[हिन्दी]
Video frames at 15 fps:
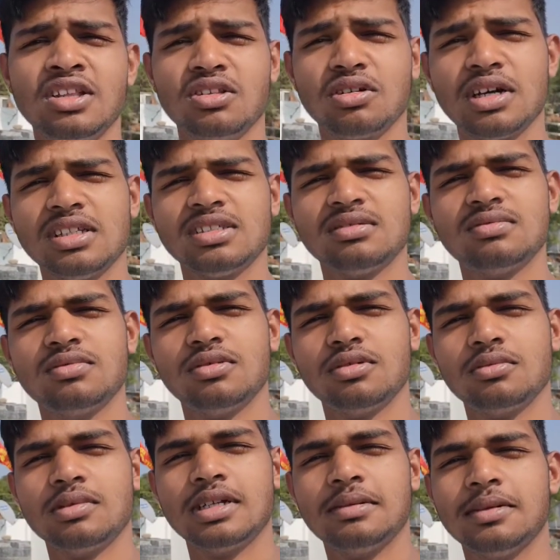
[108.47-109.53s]
तो गैस वो
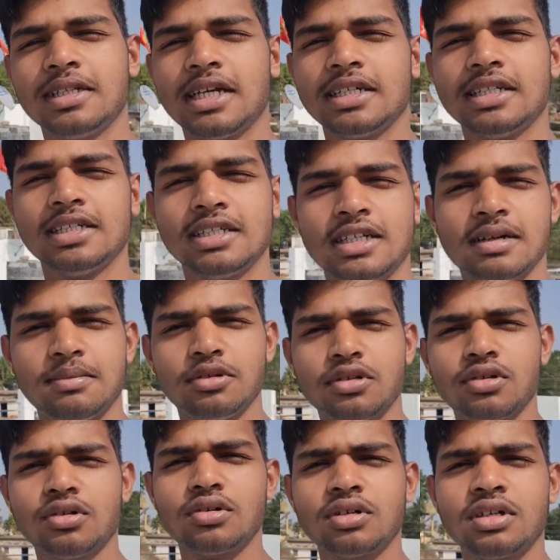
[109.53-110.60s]
मैंने बताया जैसे कि आप
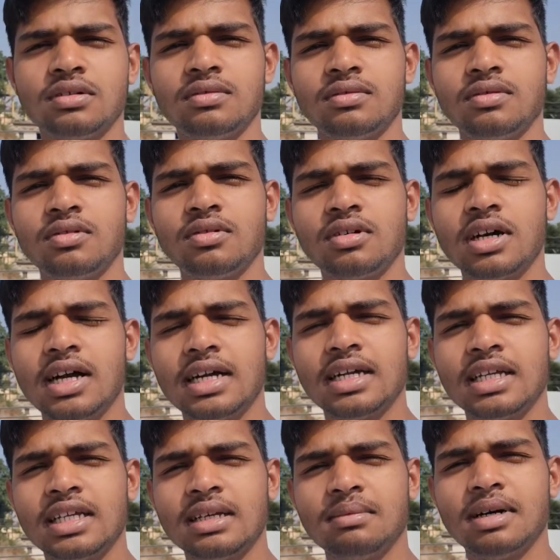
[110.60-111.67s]
लोगों की वो
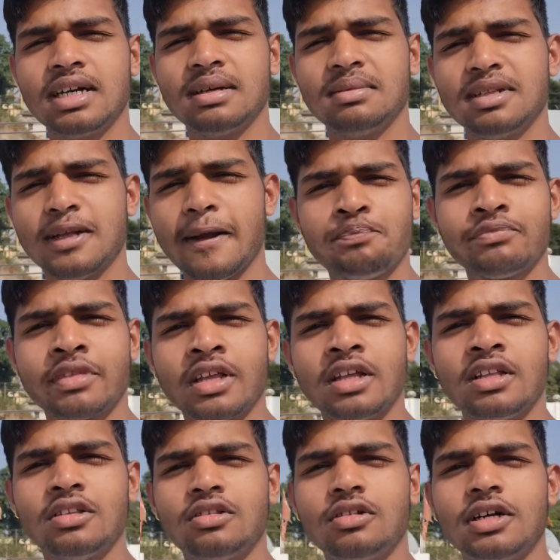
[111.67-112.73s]
गार्डनिंग के बारे में था
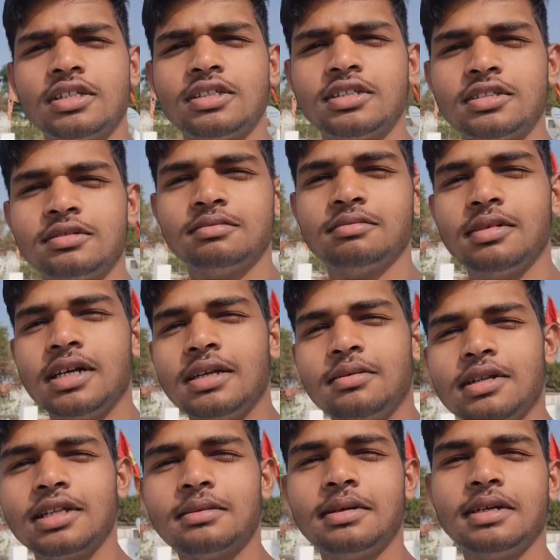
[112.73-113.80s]
तो गैस मैंने
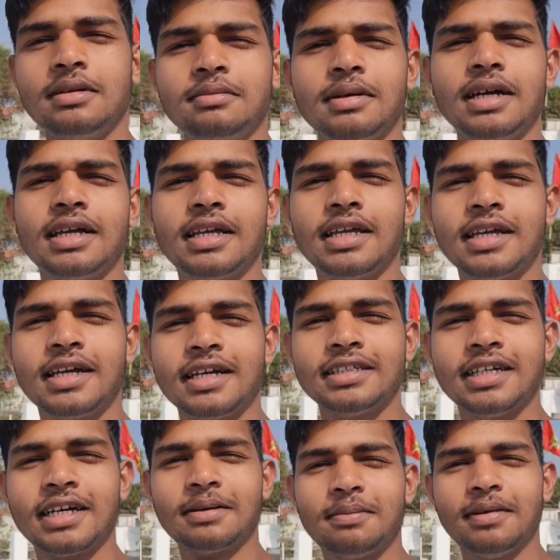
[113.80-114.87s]
बोला था भाई मैं एक
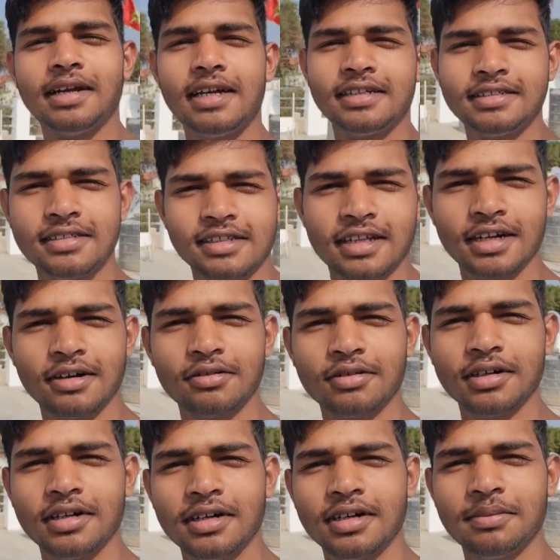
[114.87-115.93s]
हज़ार प्लांट्स
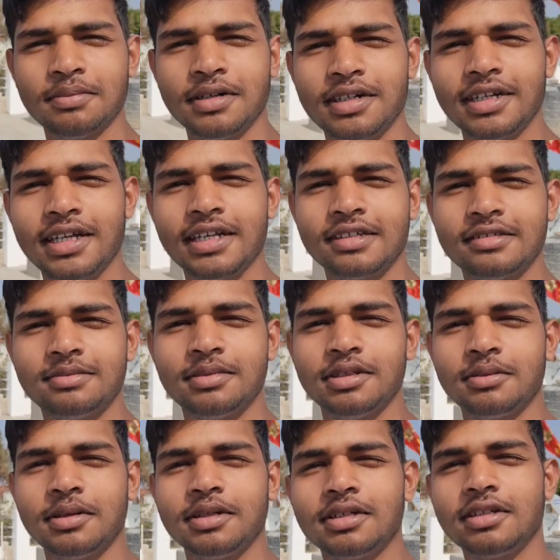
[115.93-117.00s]
लगाऊंगा अपने टेरेस पे
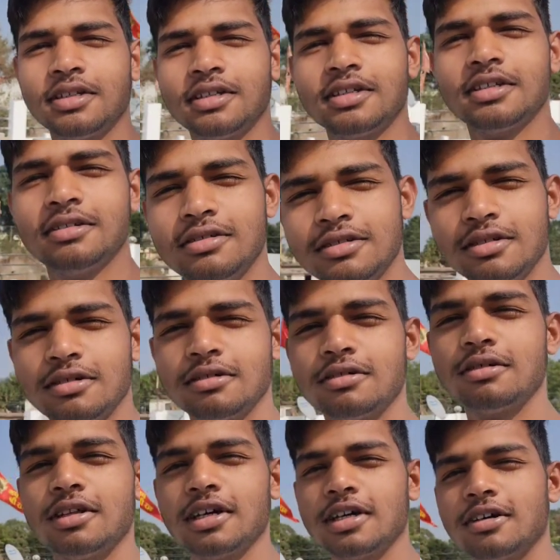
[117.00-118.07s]
तो भाई कुछ लोगों
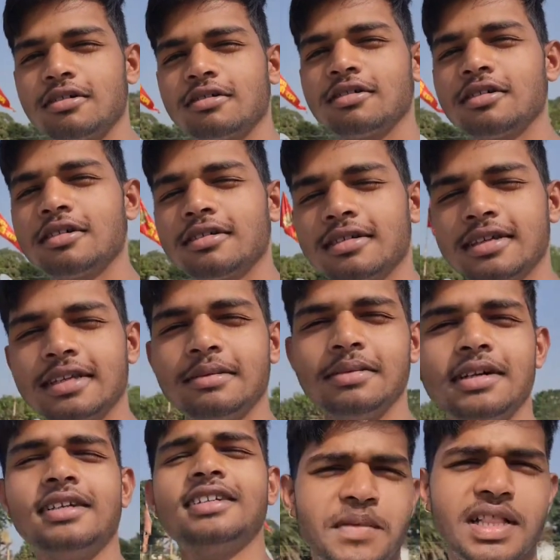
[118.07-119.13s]
को लग रहा होगा कि
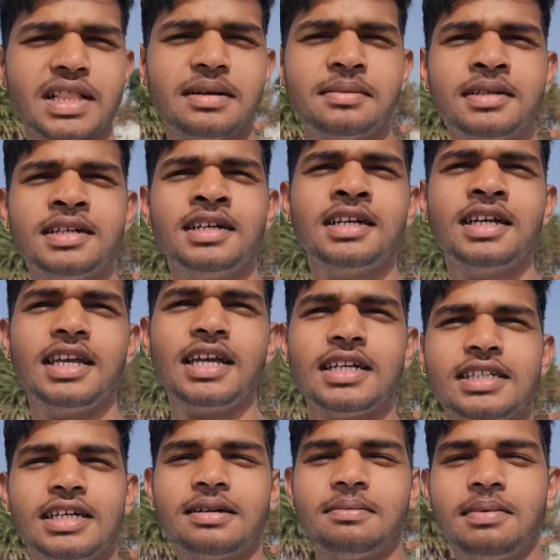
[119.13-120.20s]
भाई मतलब एक
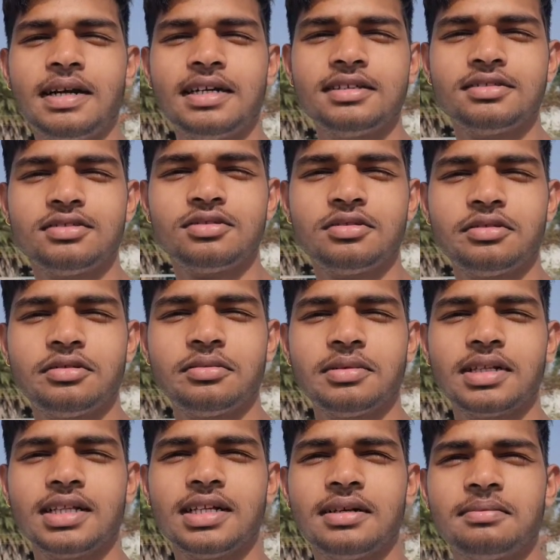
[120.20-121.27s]
हज़ार प्लांट्स तो
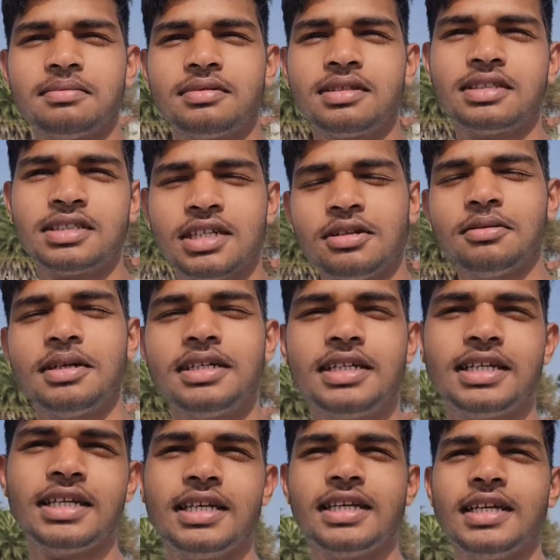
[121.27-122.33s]
मतलब चलो भाई
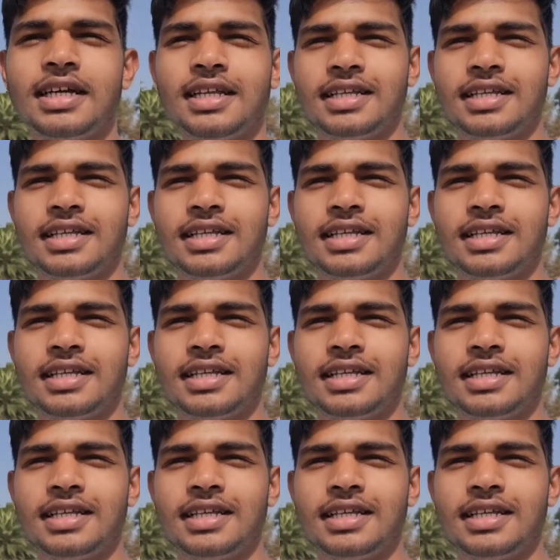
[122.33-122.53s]
ठीक है